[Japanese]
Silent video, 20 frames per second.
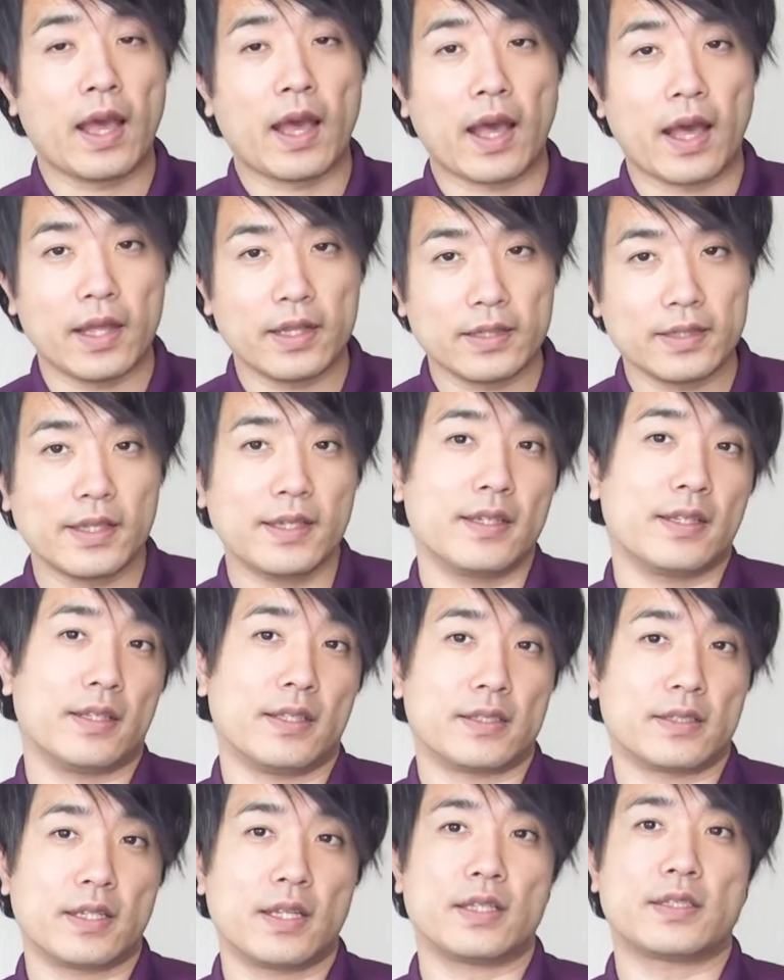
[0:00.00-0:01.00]
反対に
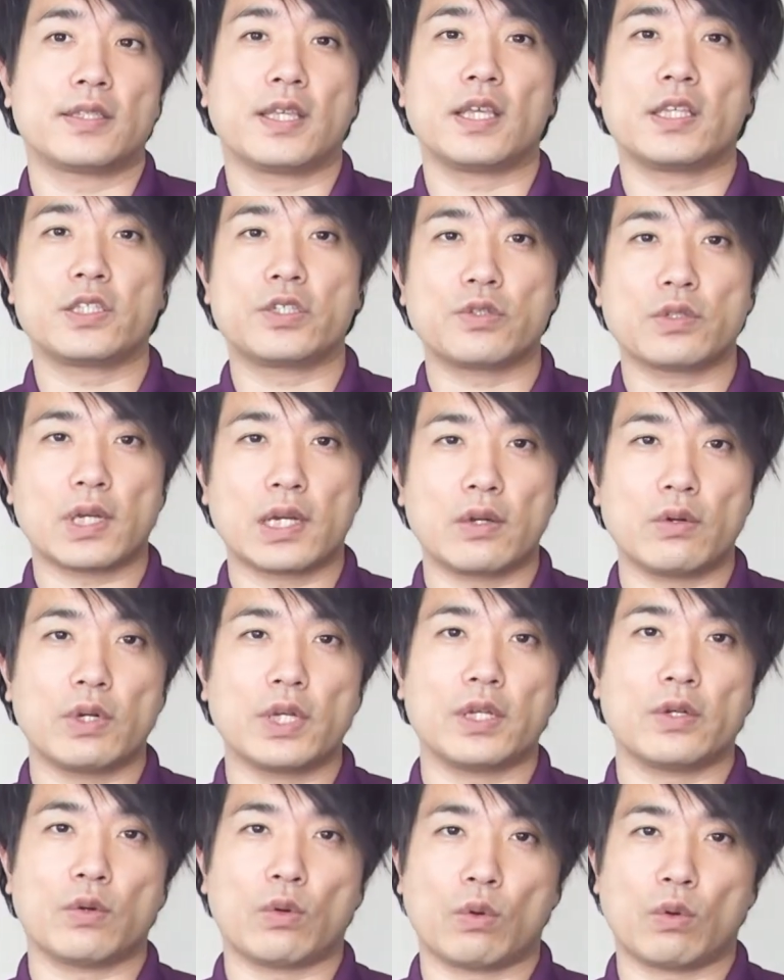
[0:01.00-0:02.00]
ですね摂取
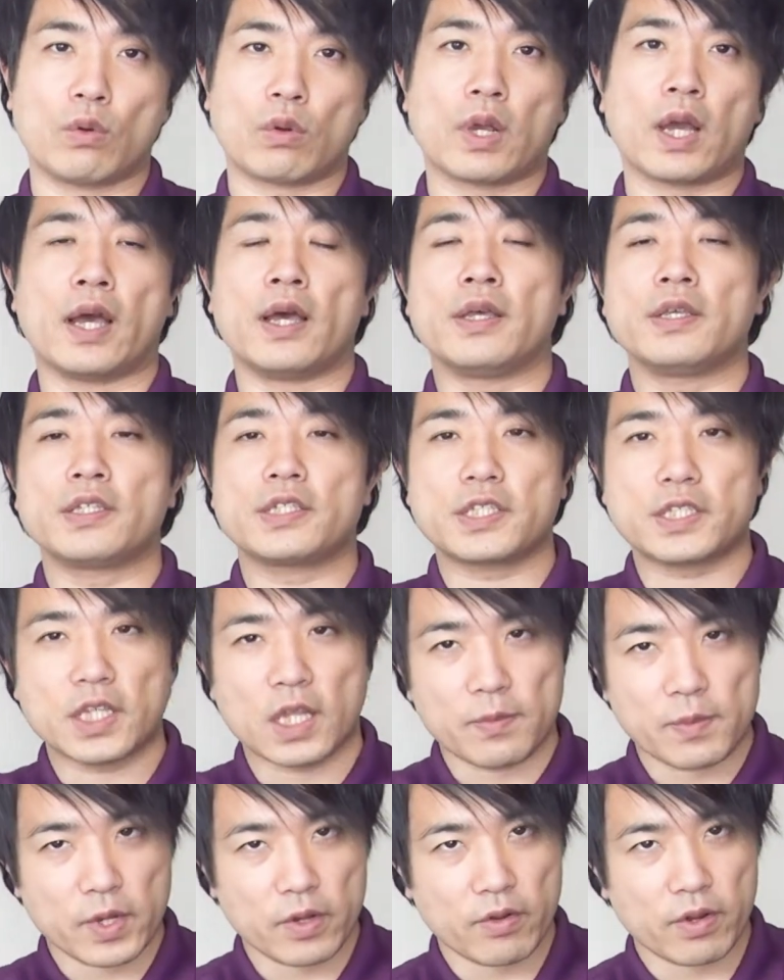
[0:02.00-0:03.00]
カロリーの方が
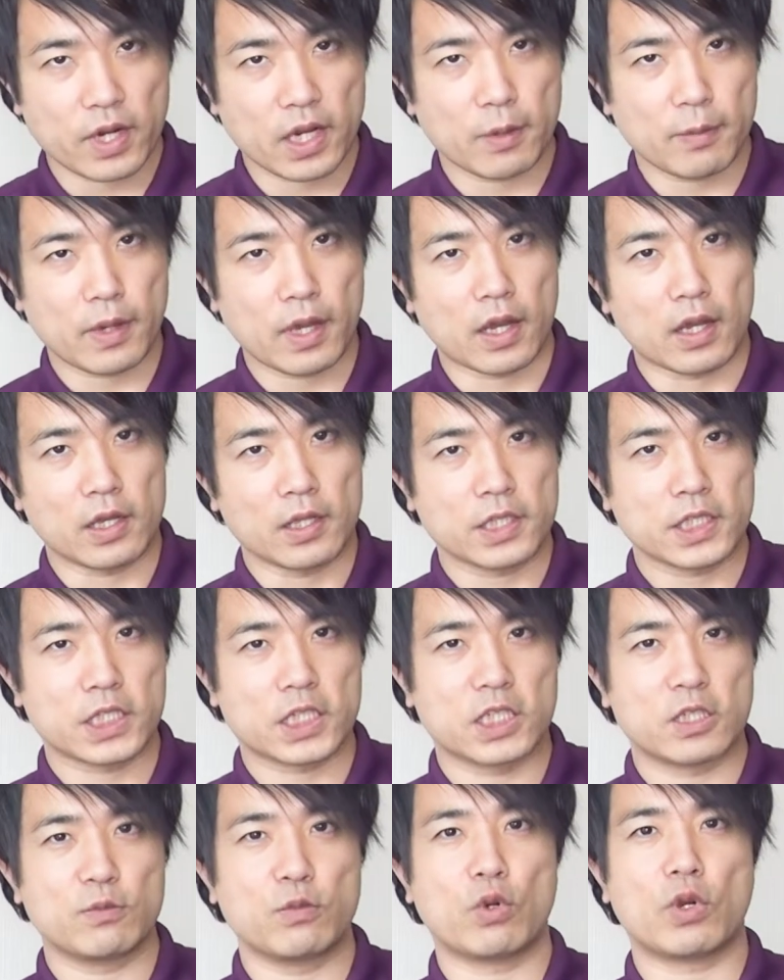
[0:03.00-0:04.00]
下回れば
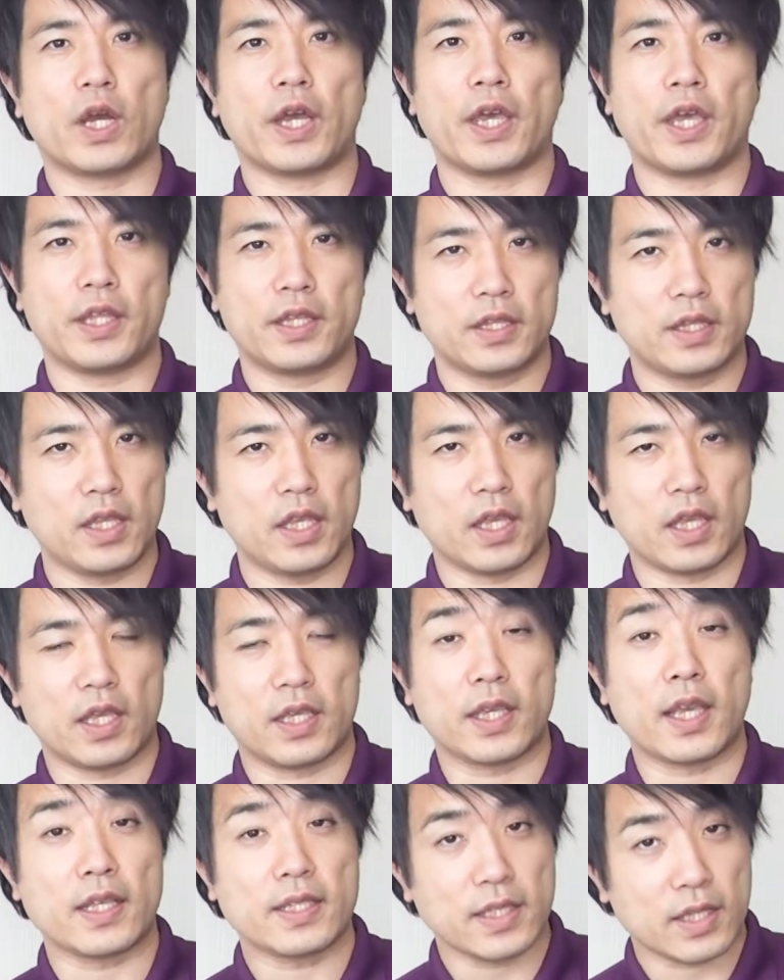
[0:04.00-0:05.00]
脂肪が減って
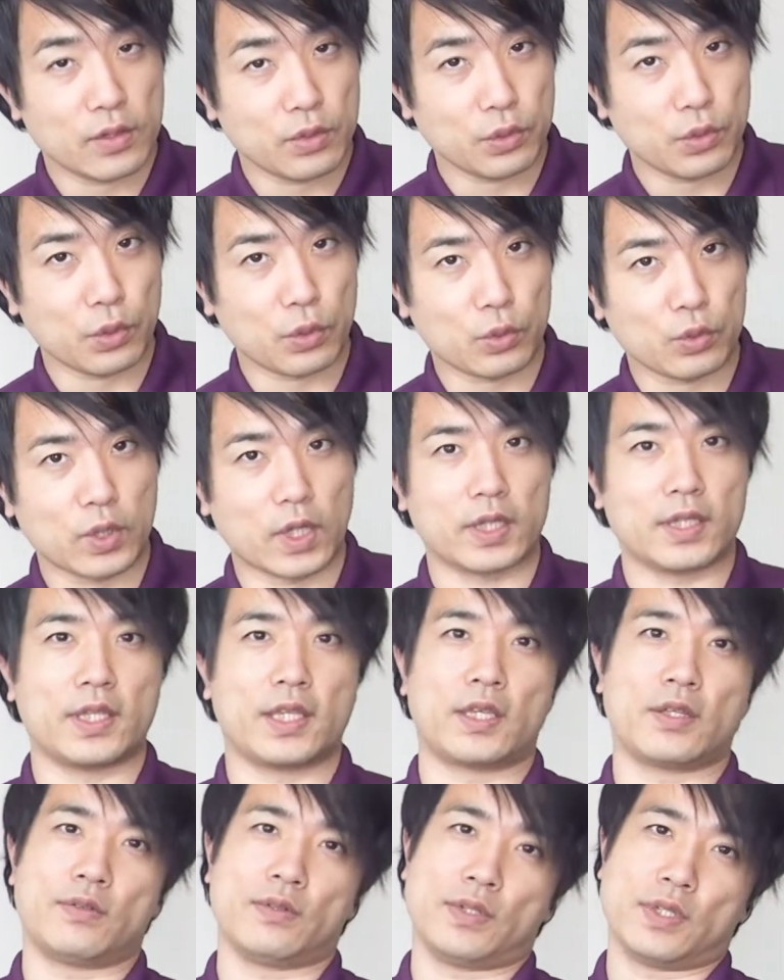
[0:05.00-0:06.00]
痩せるということが
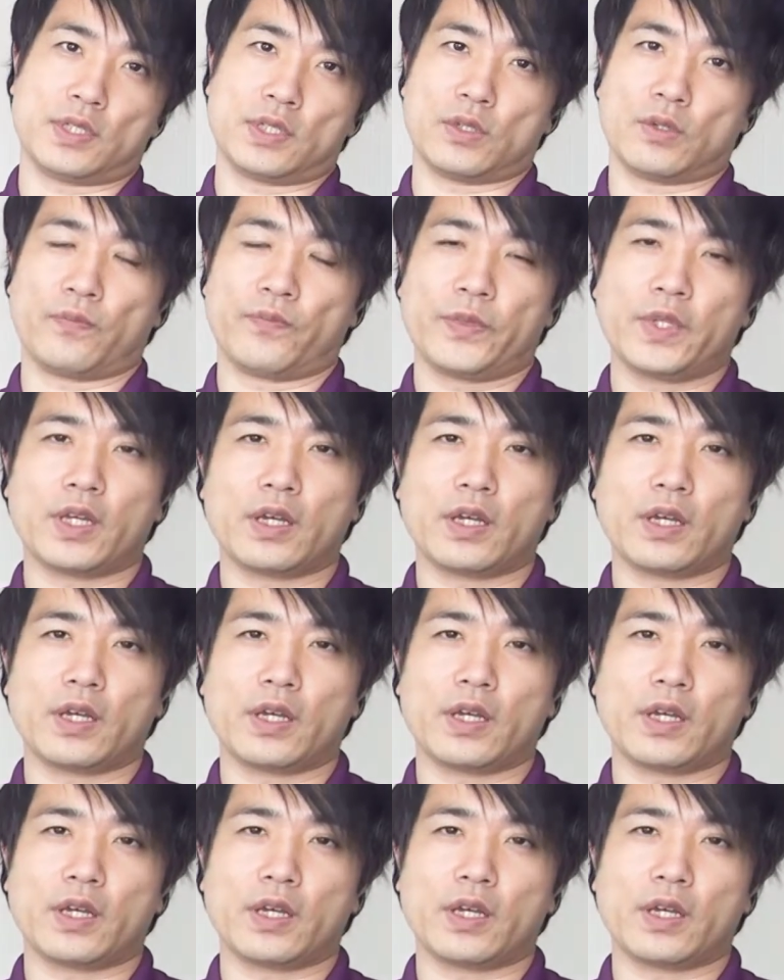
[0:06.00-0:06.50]
できるんですよ。